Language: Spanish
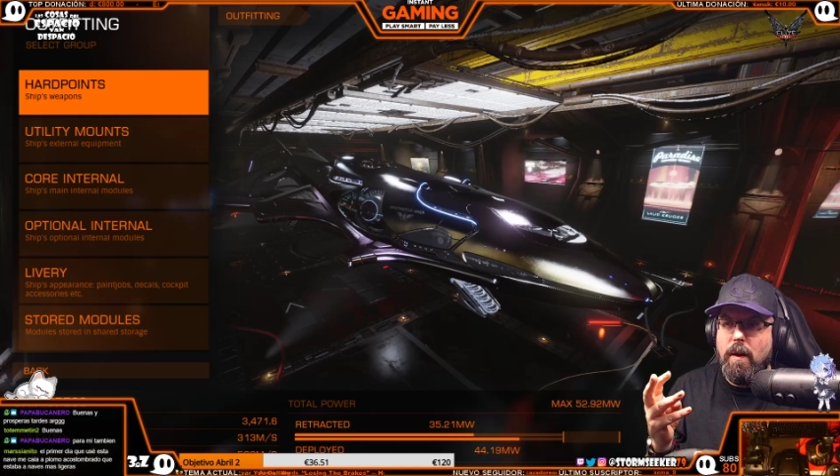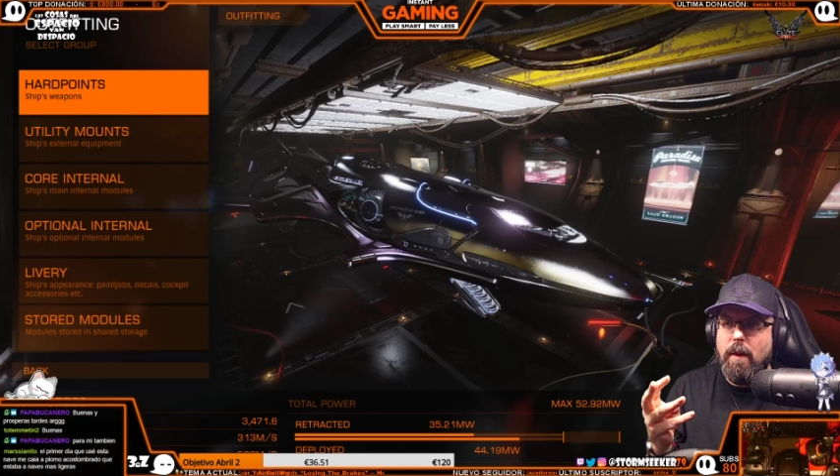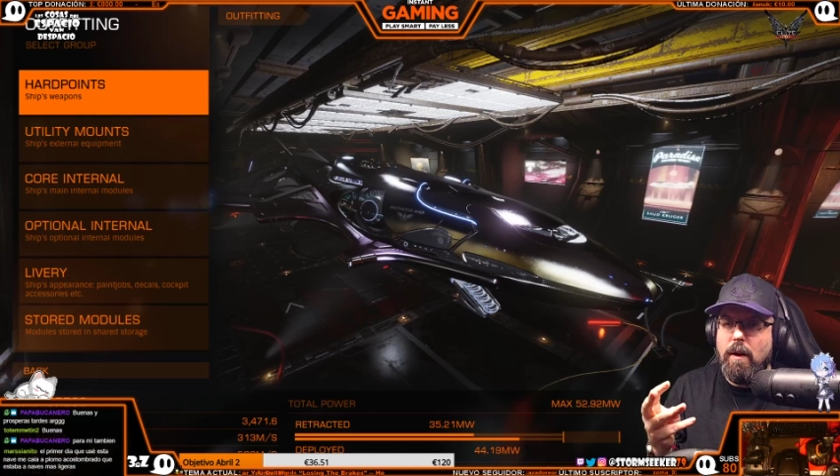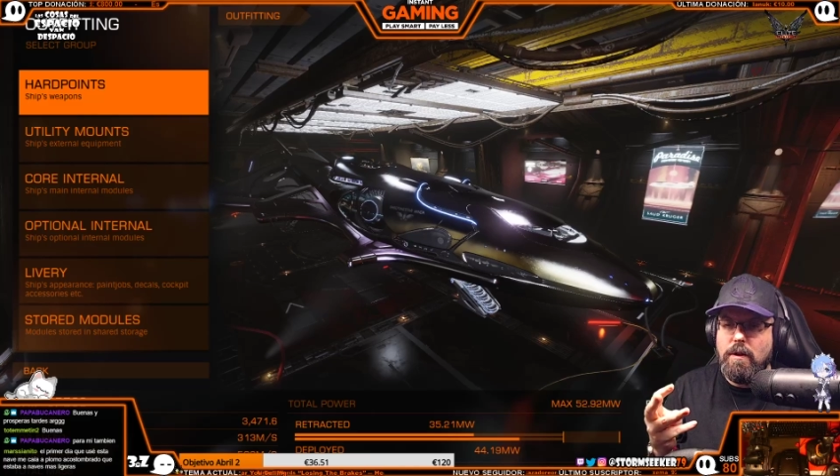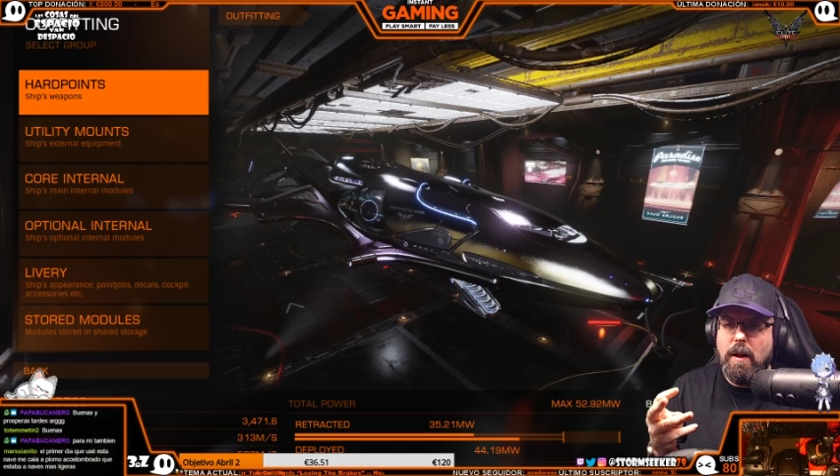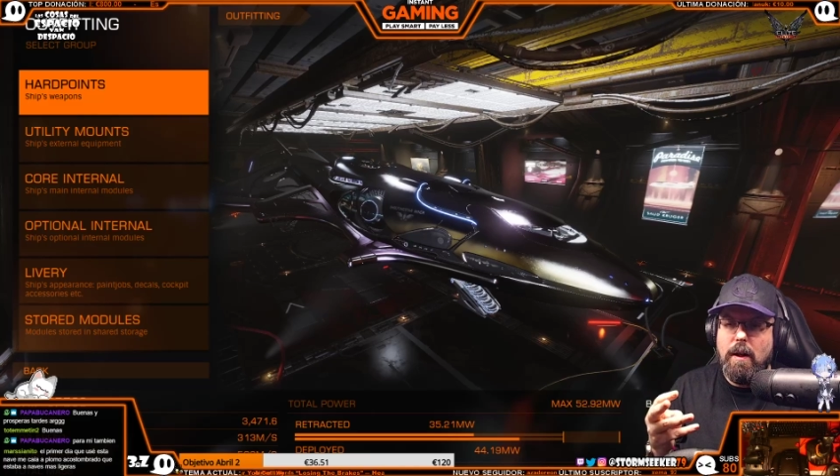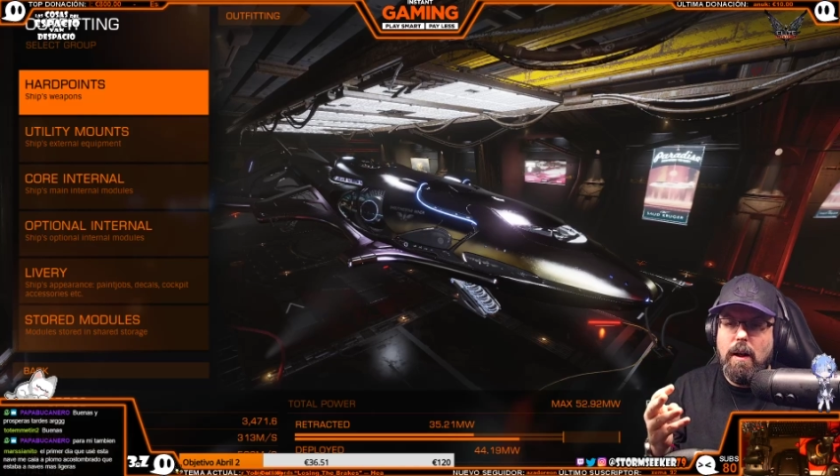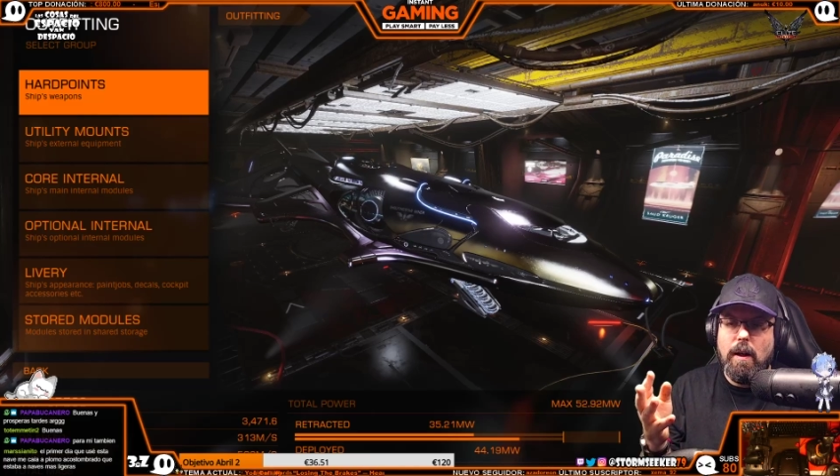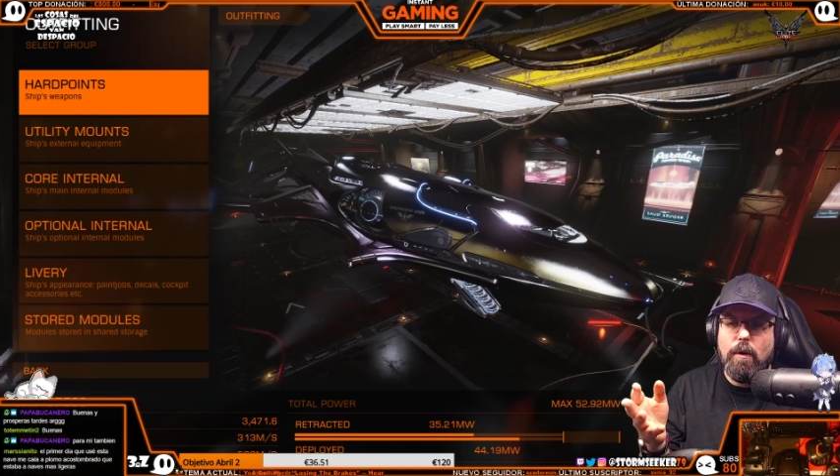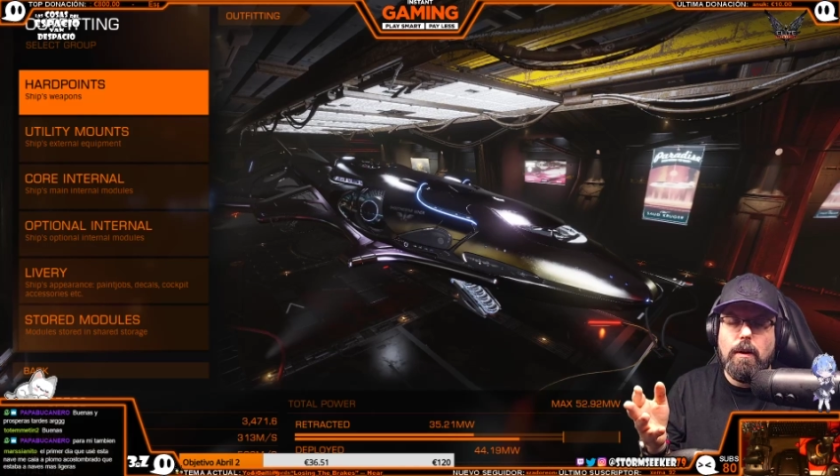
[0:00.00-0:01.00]
idea. O sea,
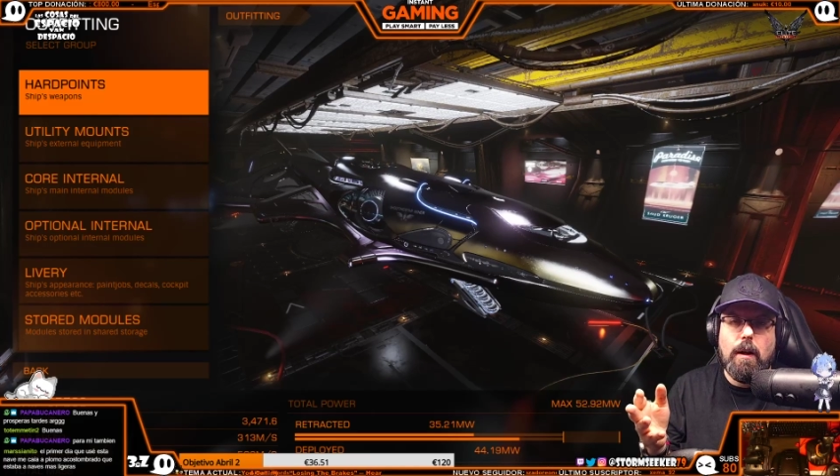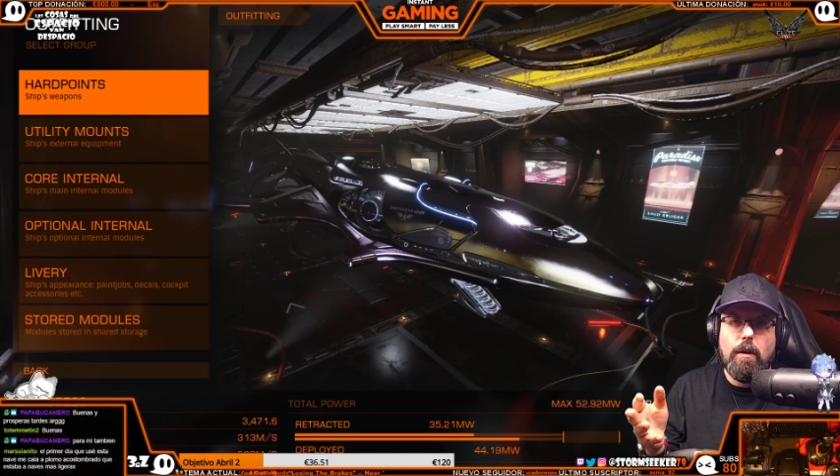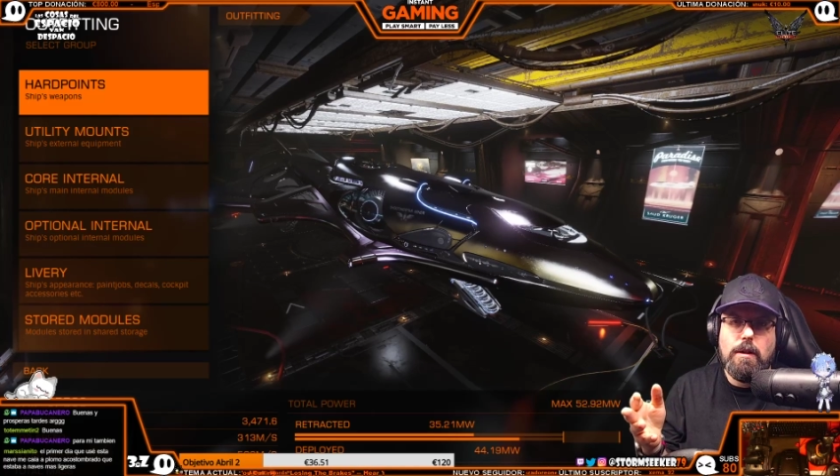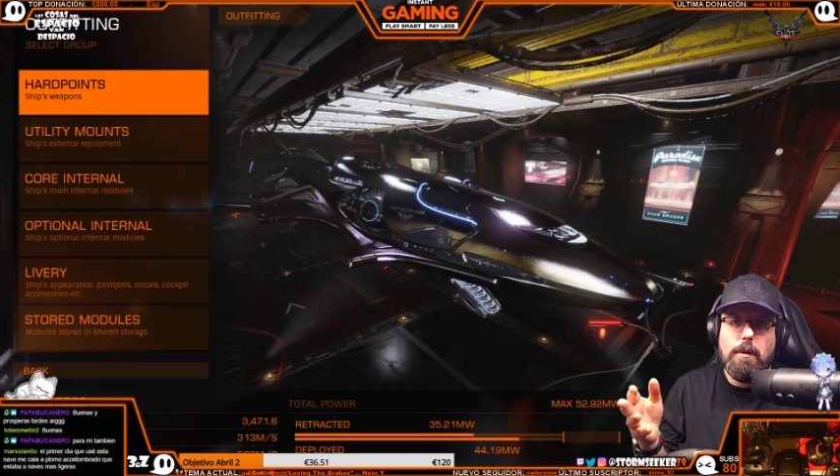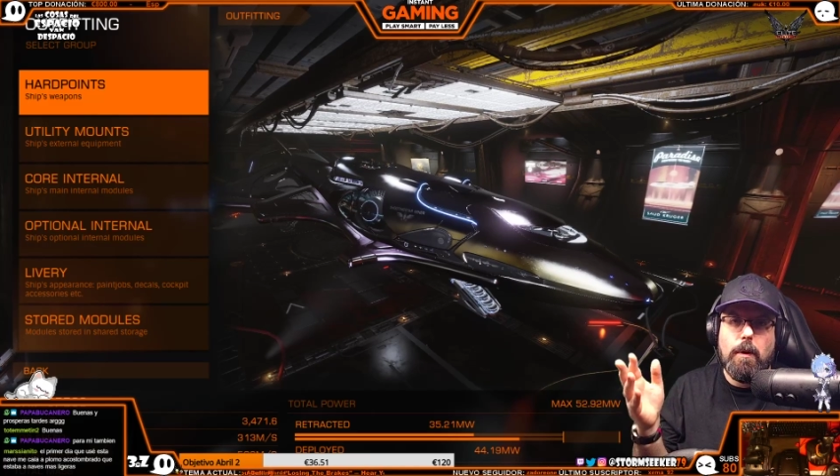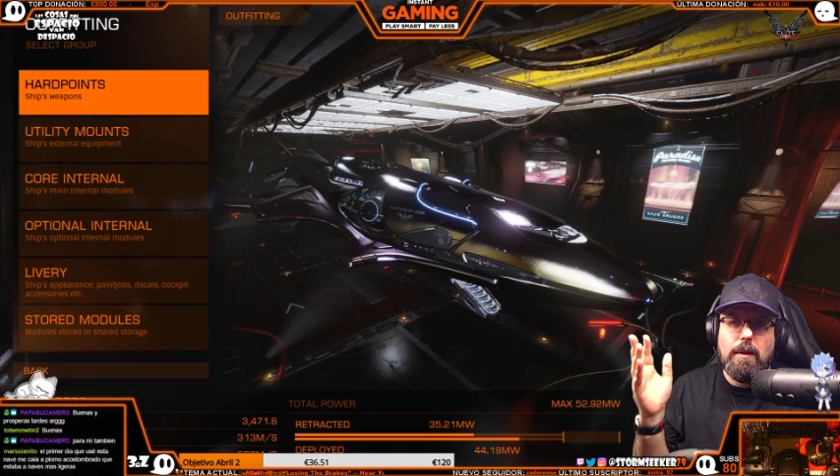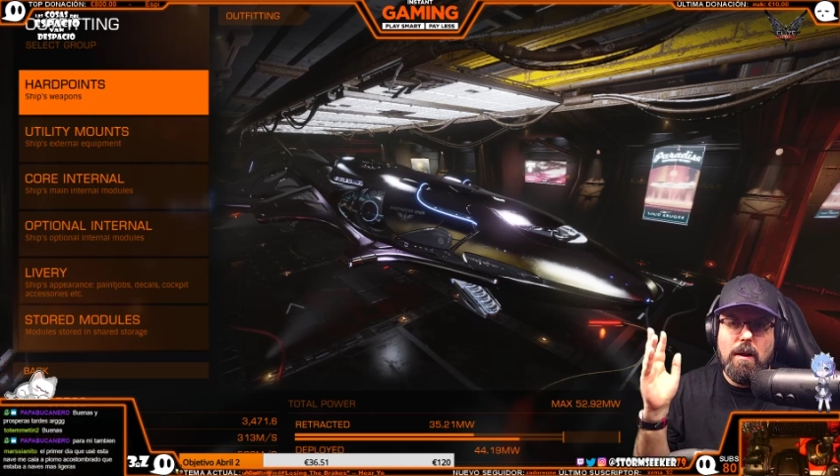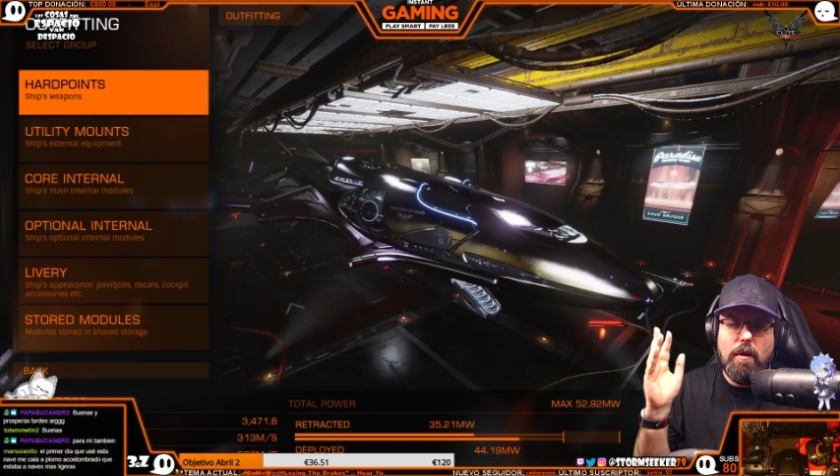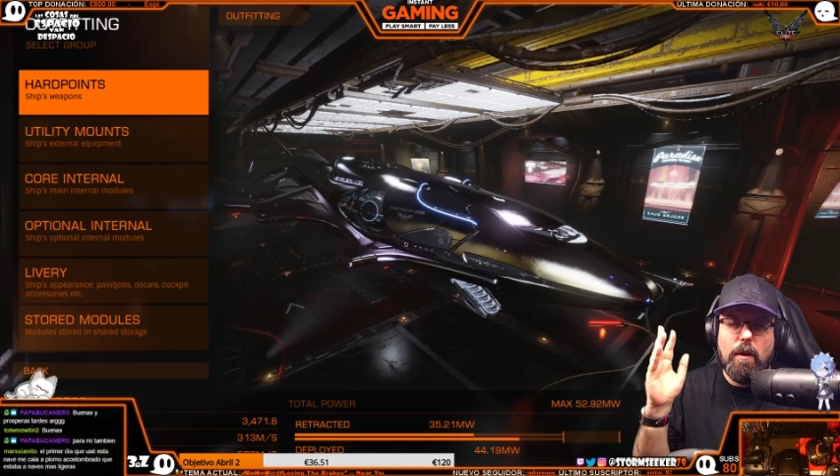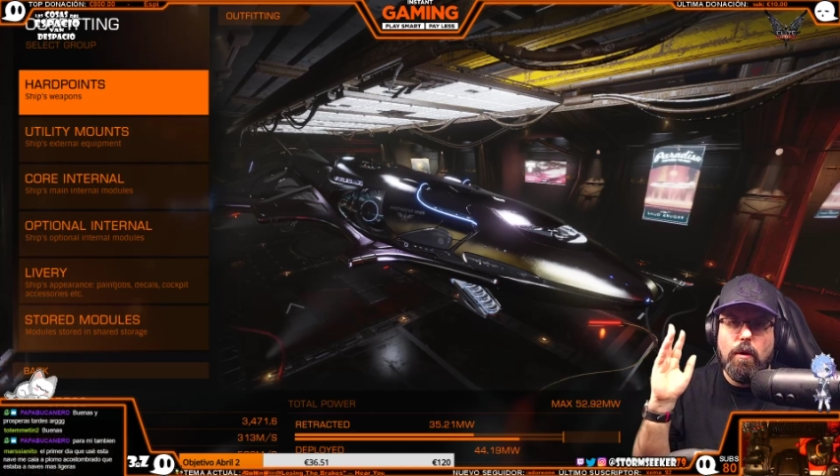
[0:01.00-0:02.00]
la Anaconda creo que se pone a
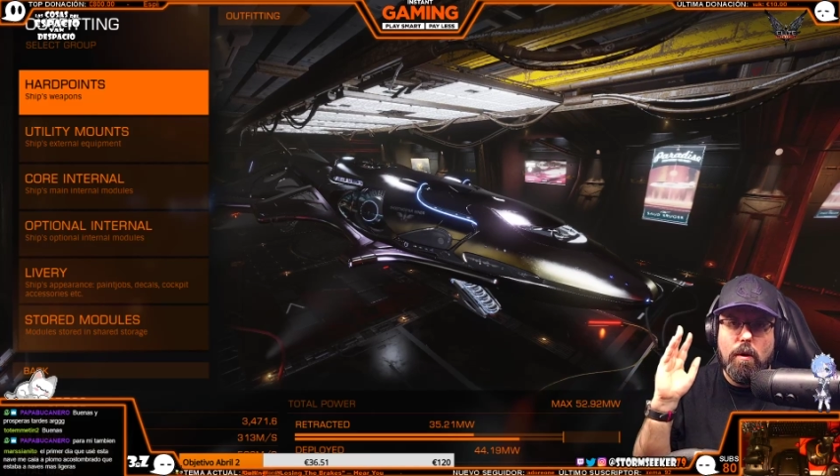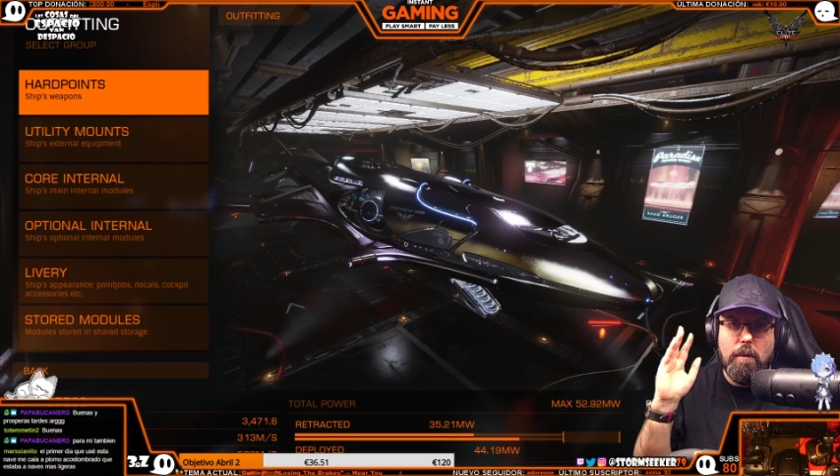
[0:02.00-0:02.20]
300 con